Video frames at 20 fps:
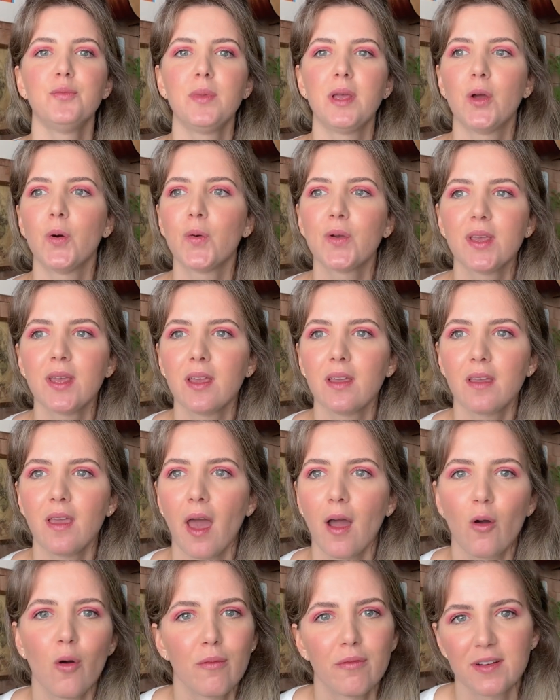meu que
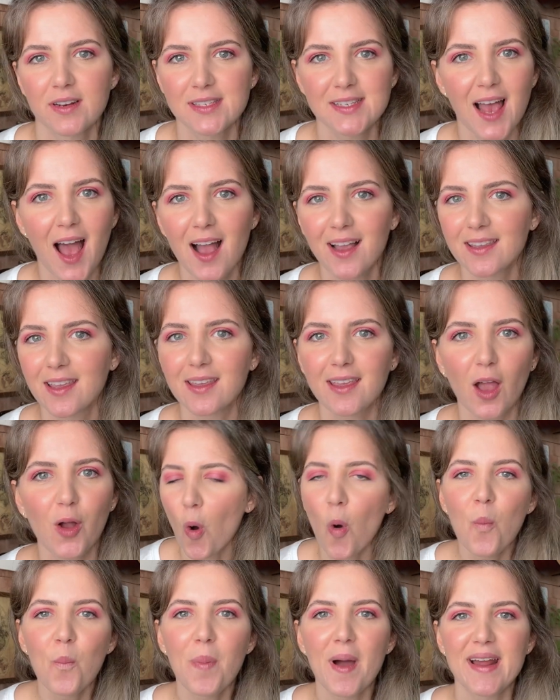quer conversar, que quer
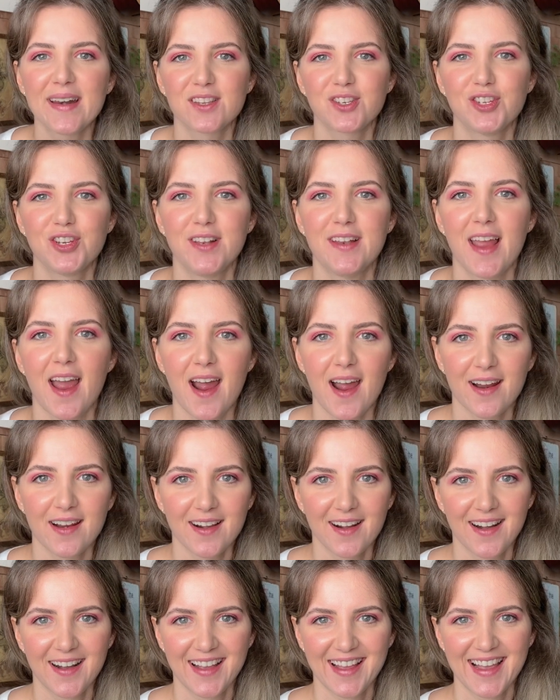
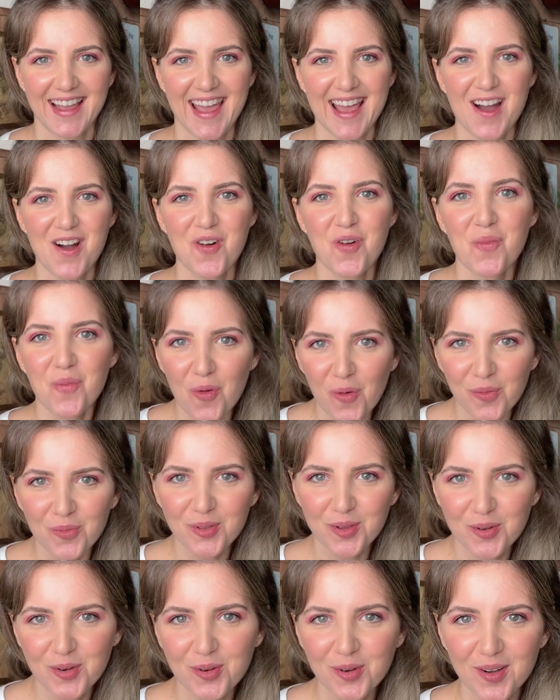compartilhar o
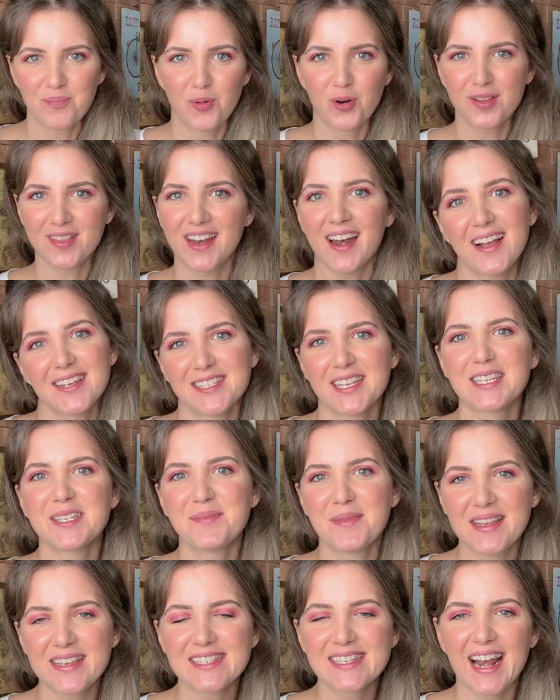mundo por trás das
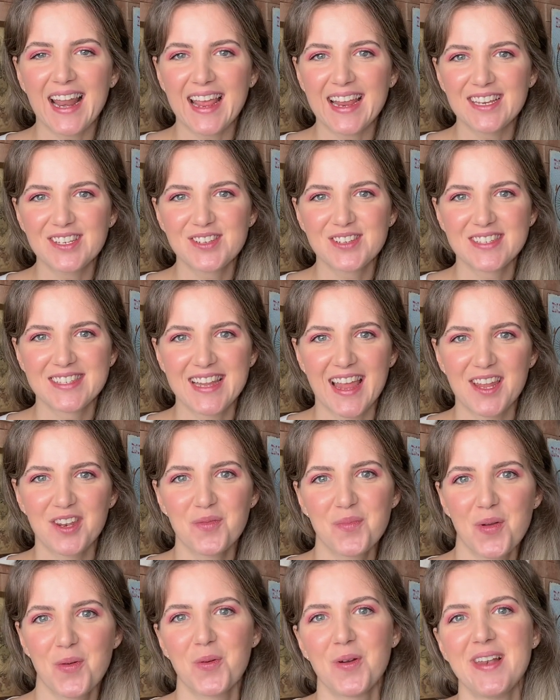minhas lentes, né, do
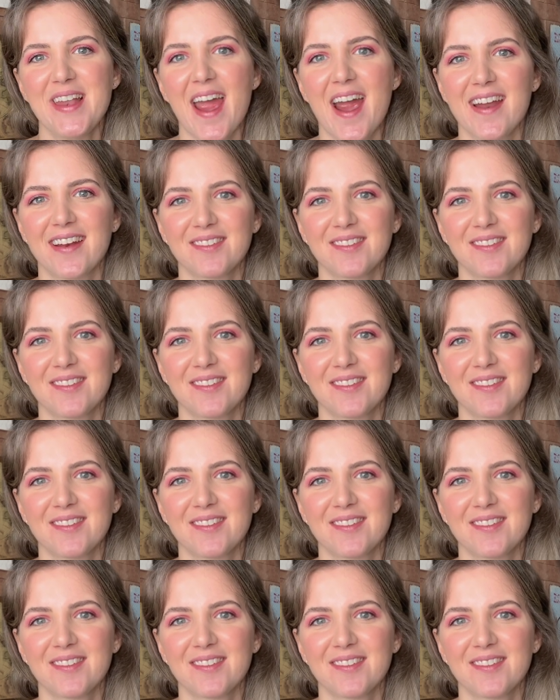meu olhar.